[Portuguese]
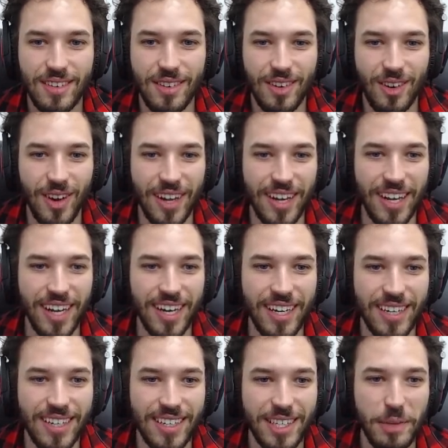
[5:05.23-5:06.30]

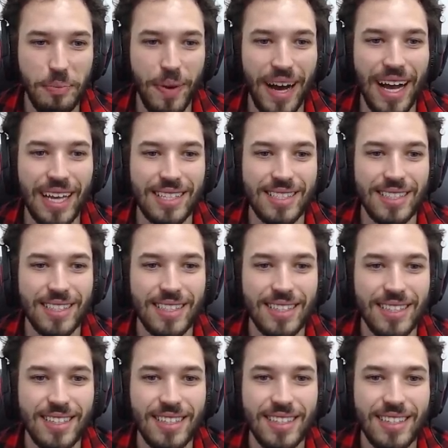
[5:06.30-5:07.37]
Olha, que passe.
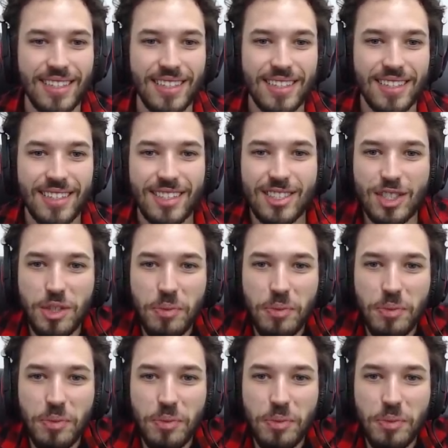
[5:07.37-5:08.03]
De